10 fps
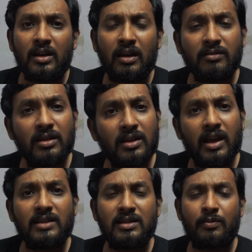நான் வந்து அதை
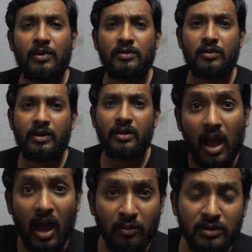கேன்சல் பண்ண சொல்லிட்டேன்
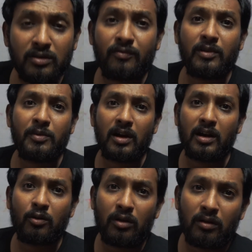அமேசான்
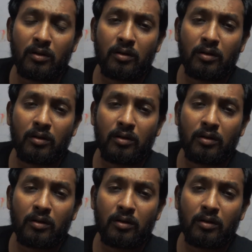ஃப்ளிப்கார்ட்டில் கூட